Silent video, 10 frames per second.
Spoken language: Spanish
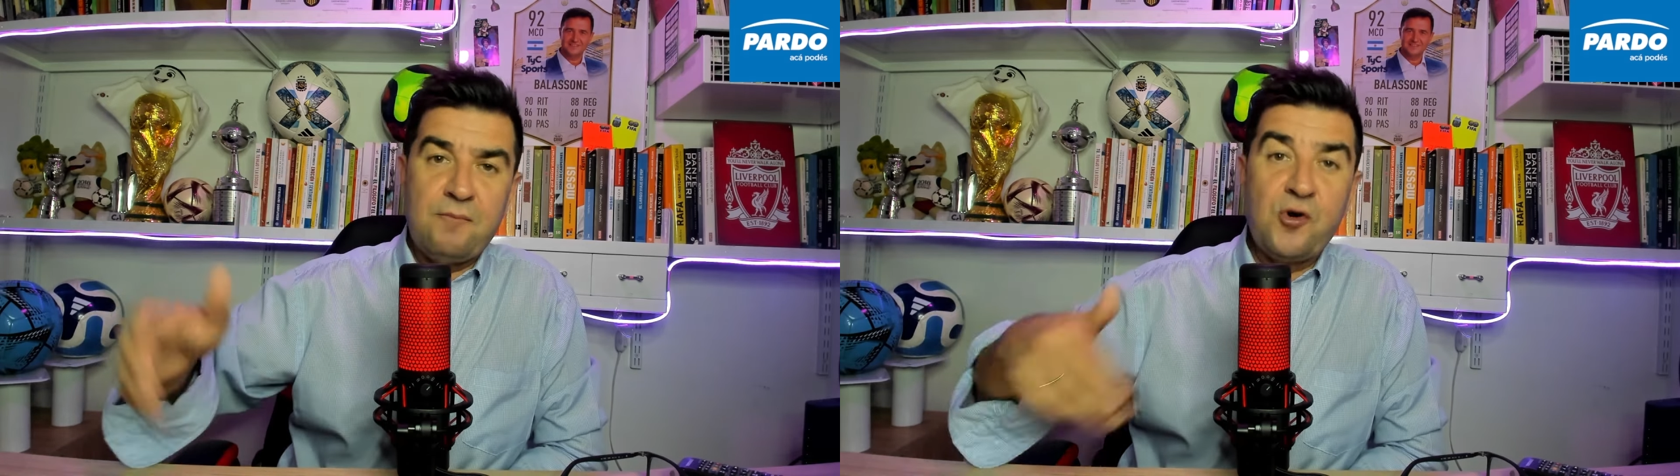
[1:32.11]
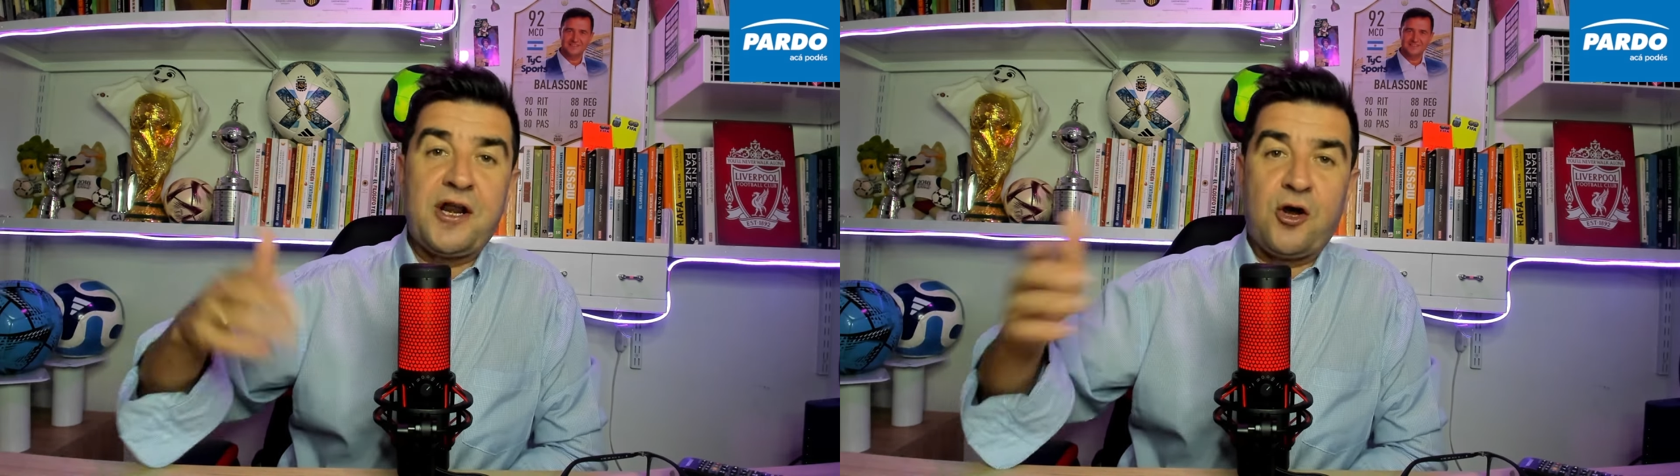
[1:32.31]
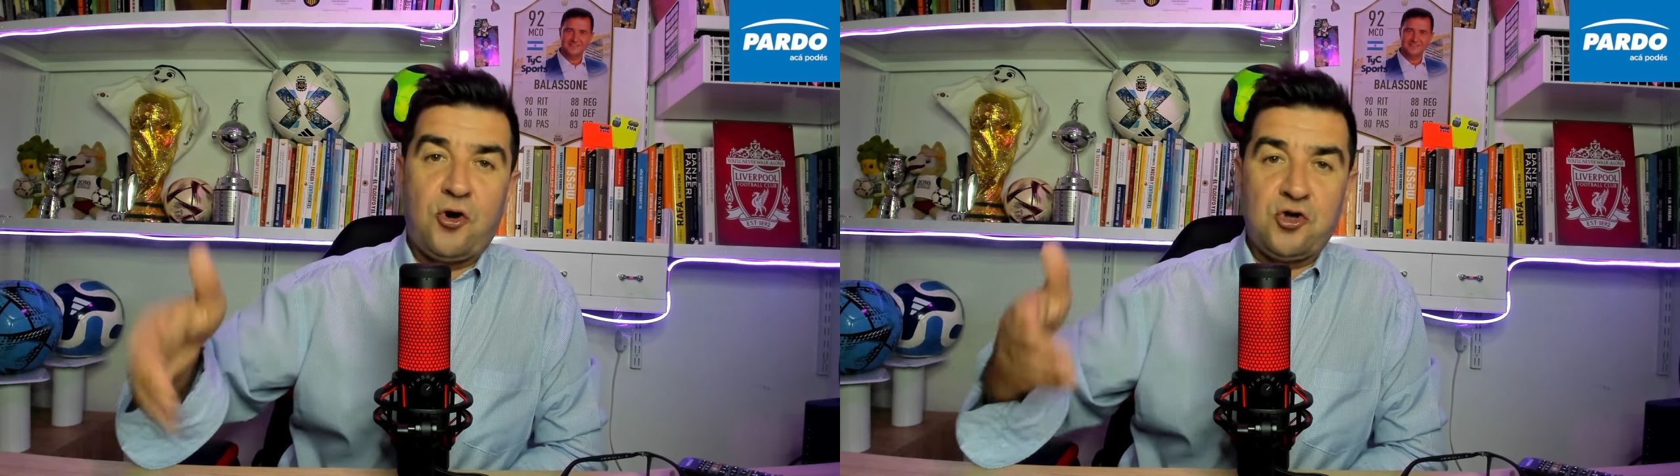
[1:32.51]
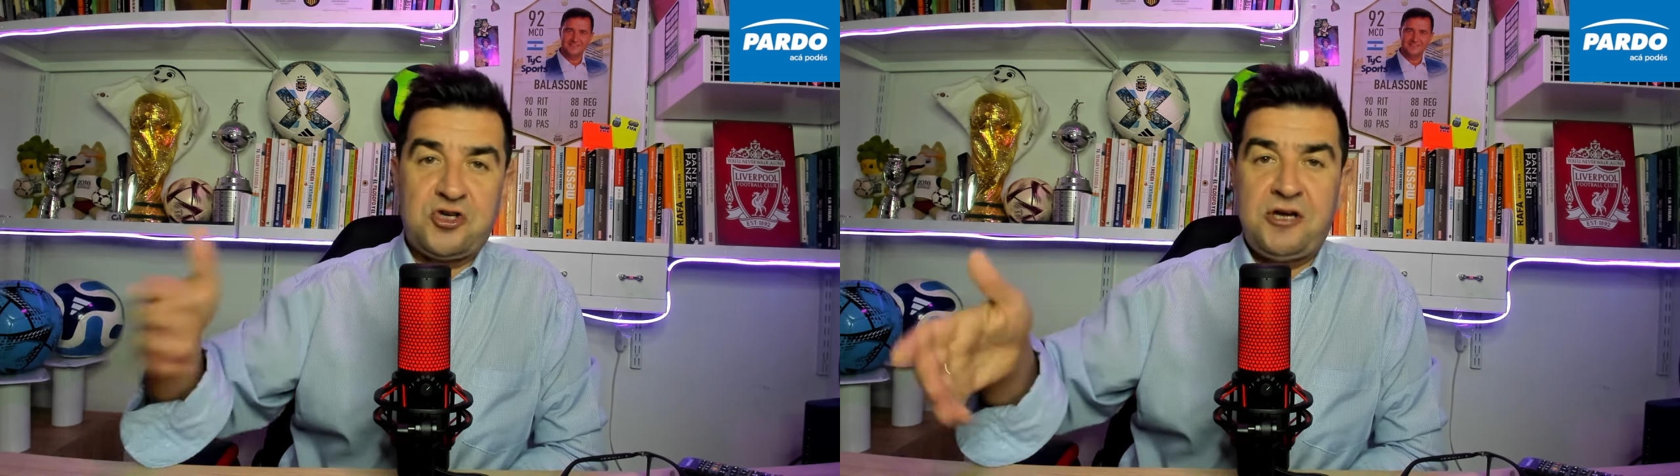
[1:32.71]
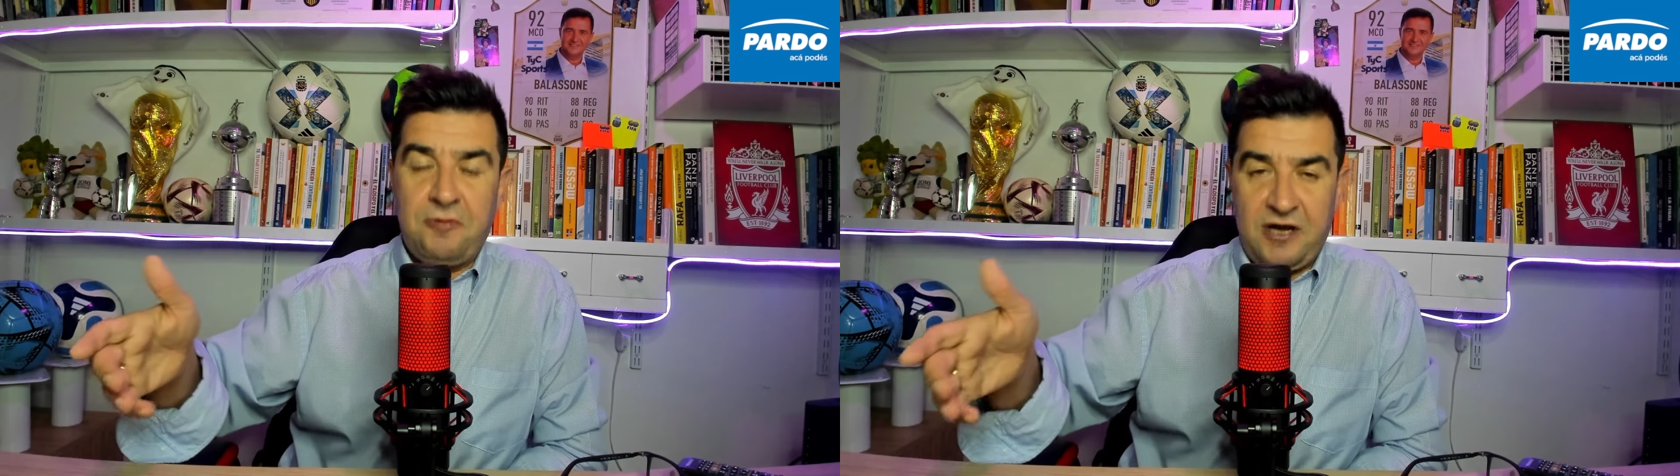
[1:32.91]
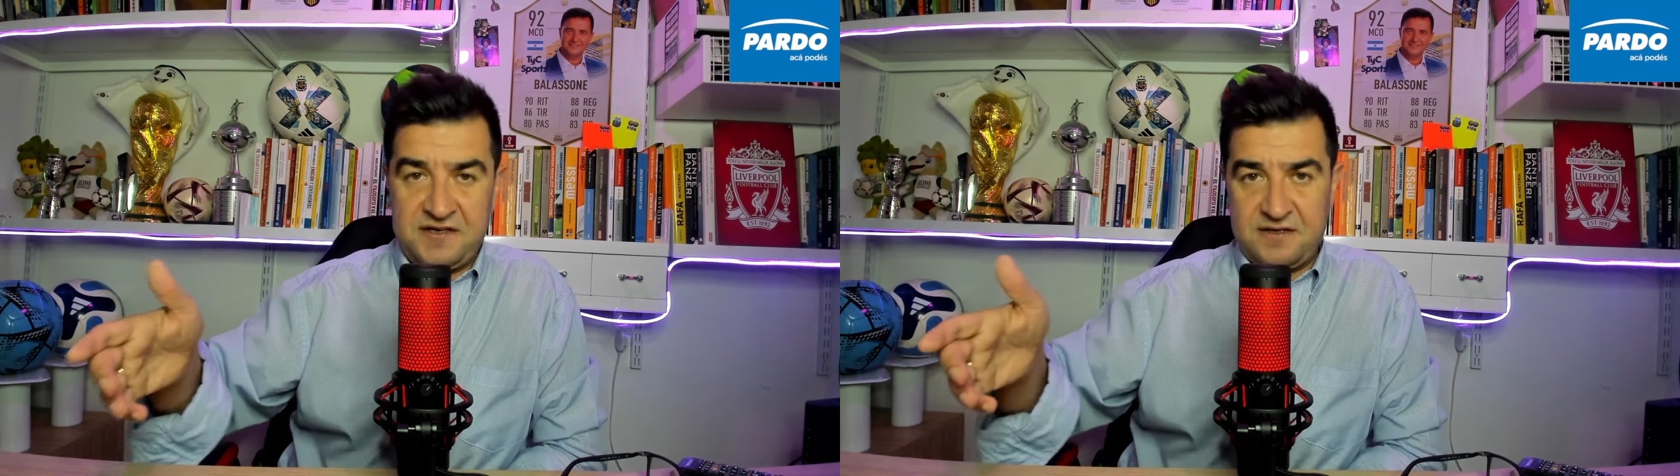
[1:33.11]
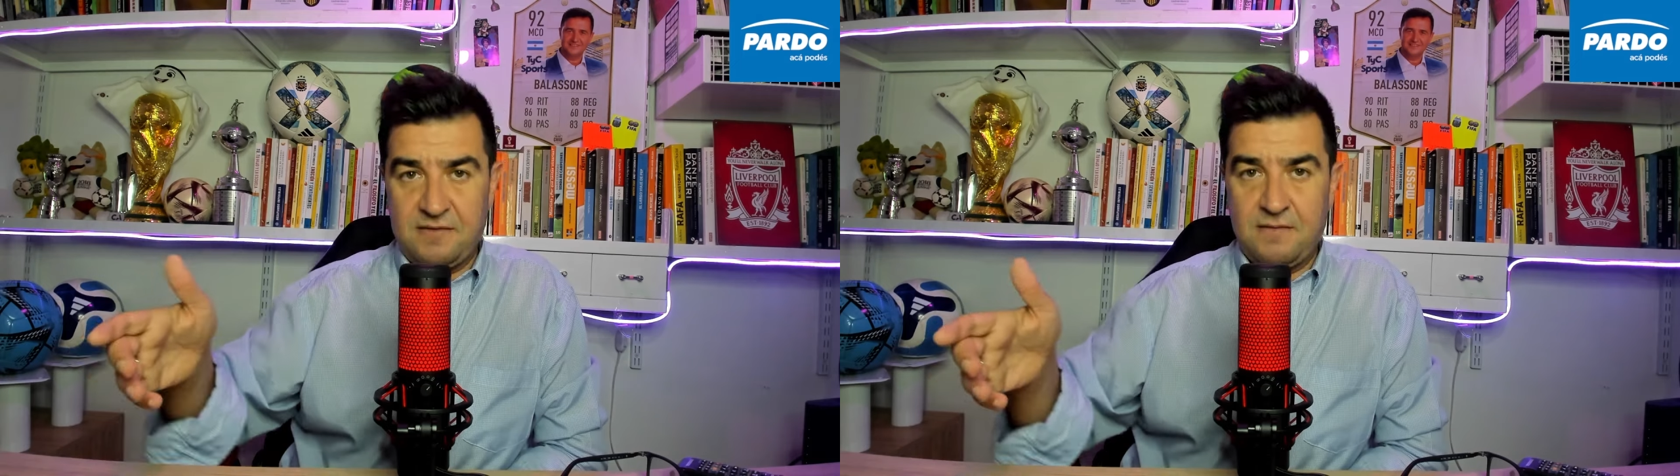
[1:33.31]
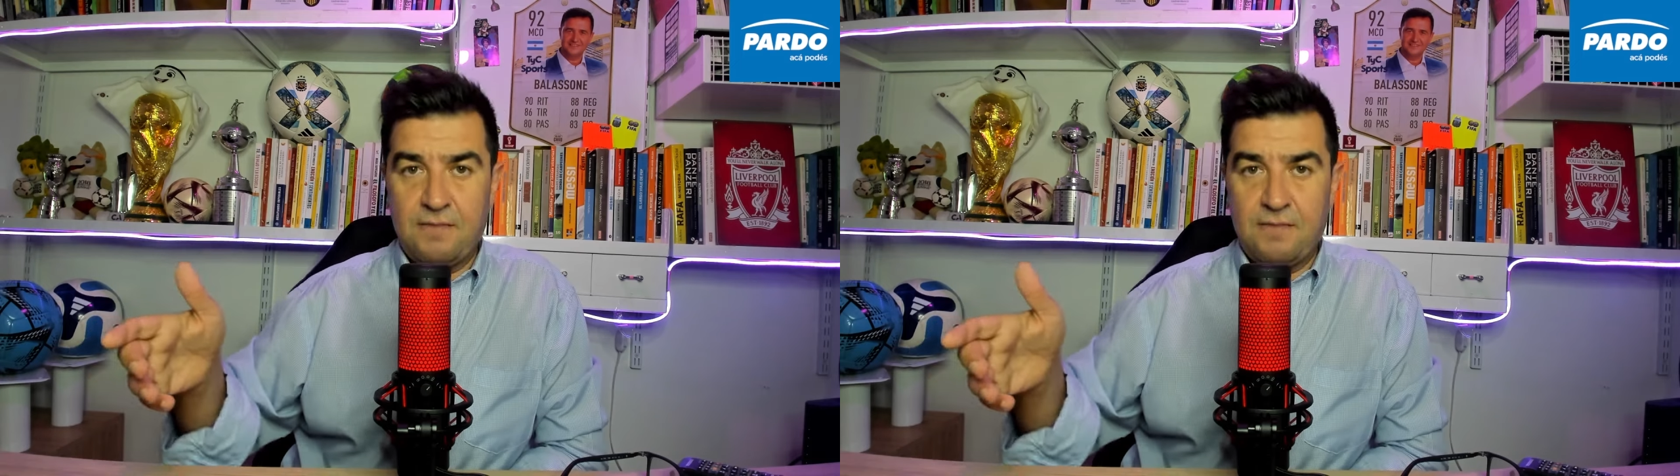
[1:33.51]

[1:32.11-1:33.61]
muy reconocibles,